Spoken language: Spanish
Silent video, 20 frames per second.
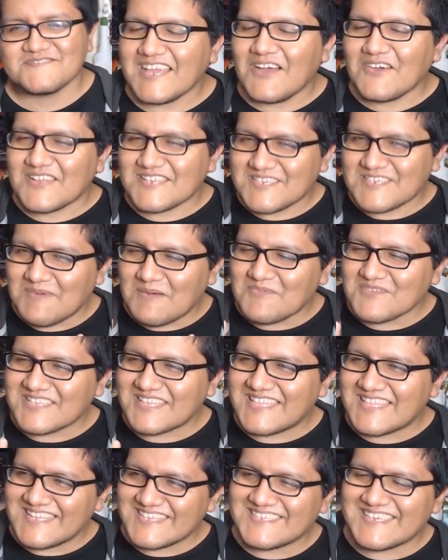Ahora sí vamos
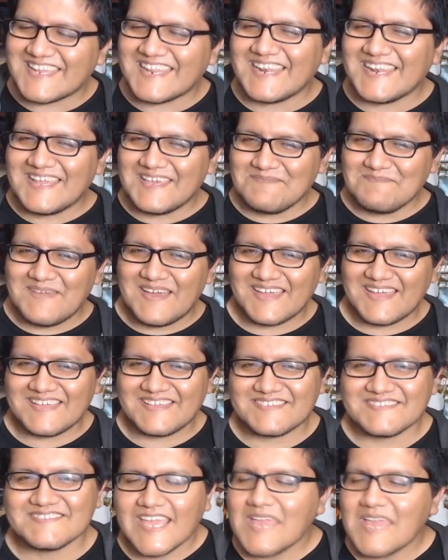a analizar la
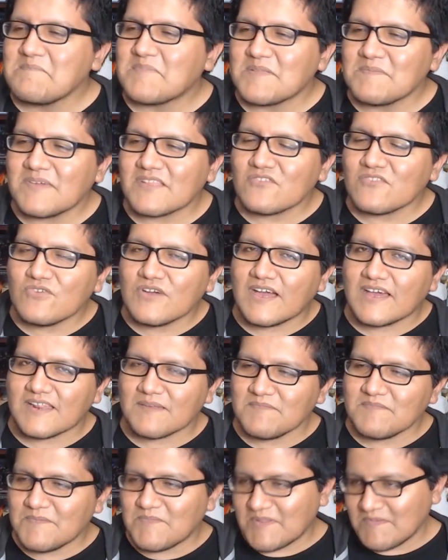imagen. En primer
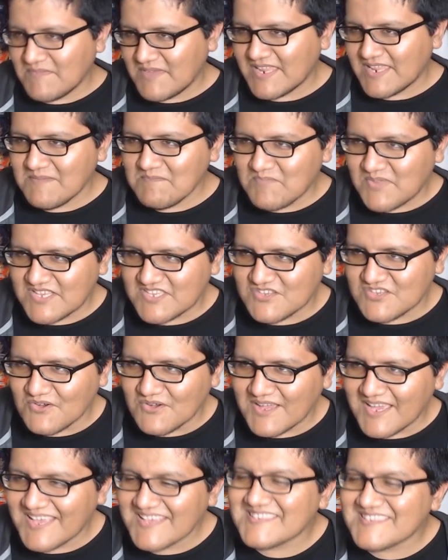lugar, mi primera
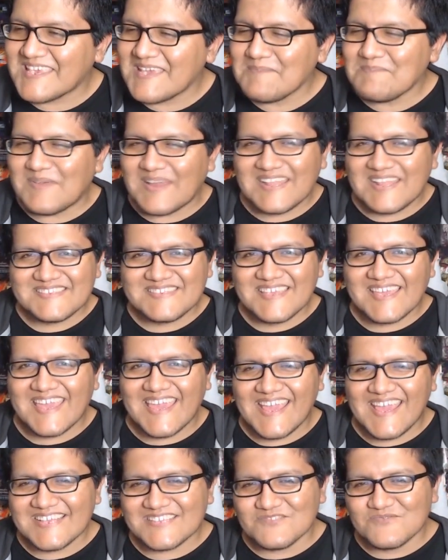impresión es que parece
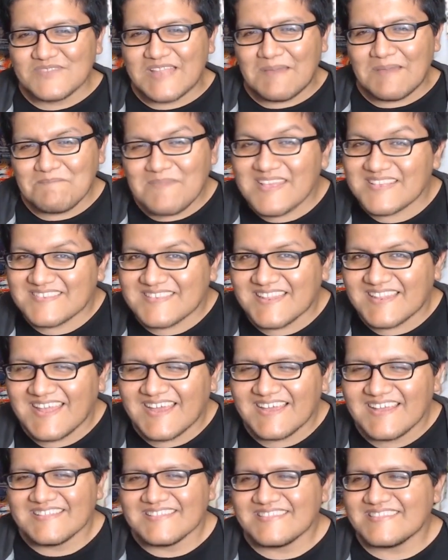que es una
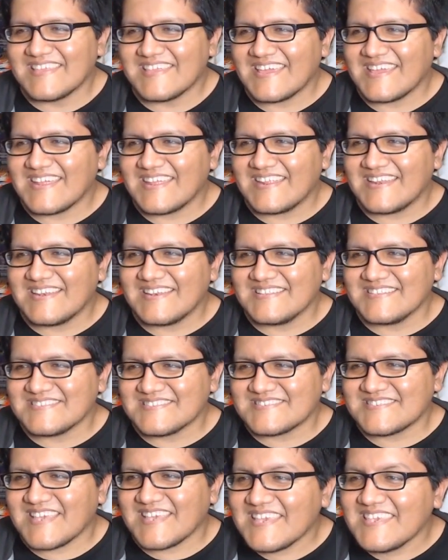mezcla del
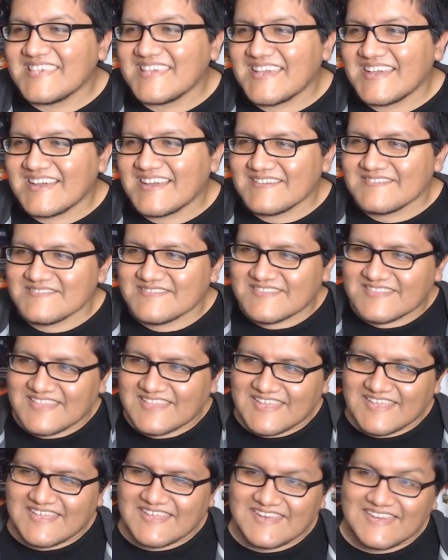Seiya
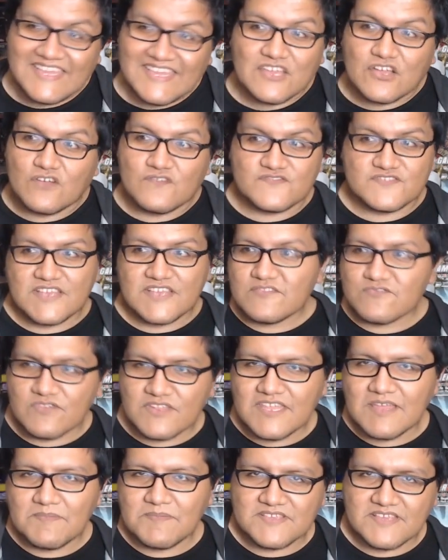de Legend of
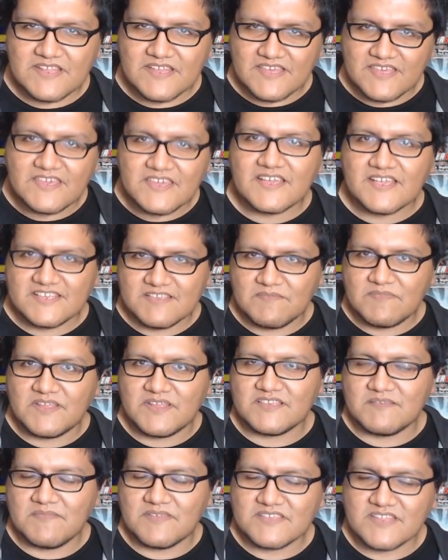Sanctuary, a pesar que dije que se
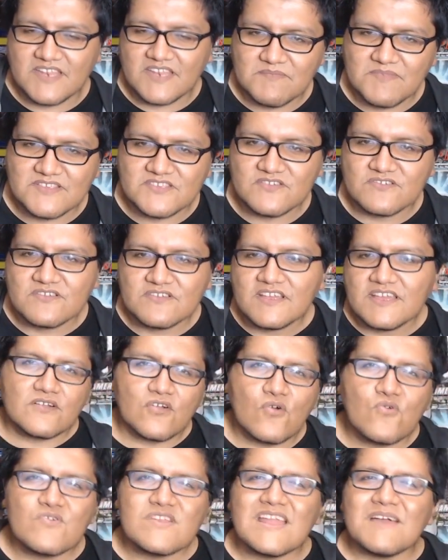parece más a la animación,
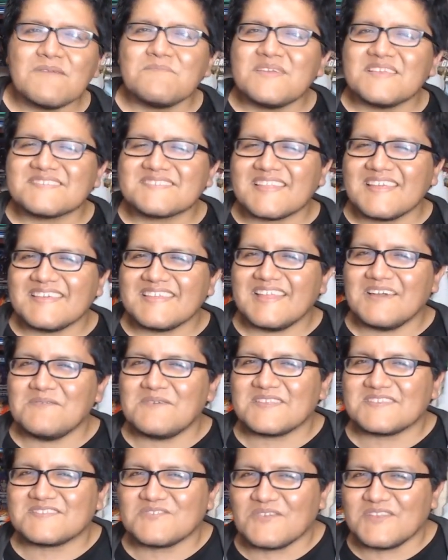con una mezcla de las
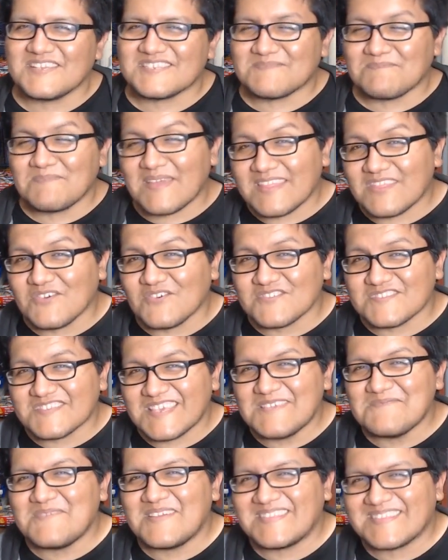versiones B2
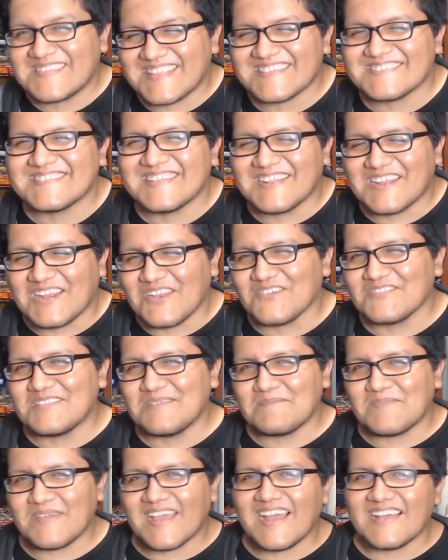y B3 del Cloth
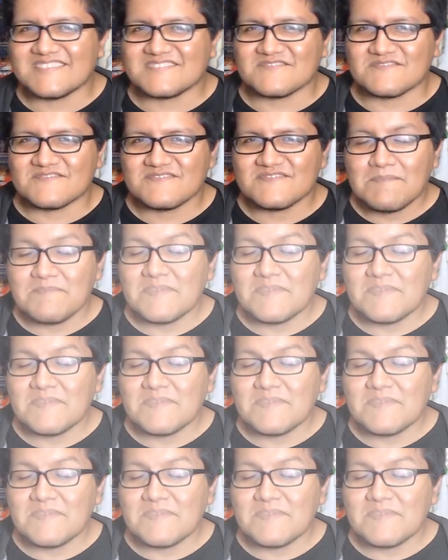de Pegaso.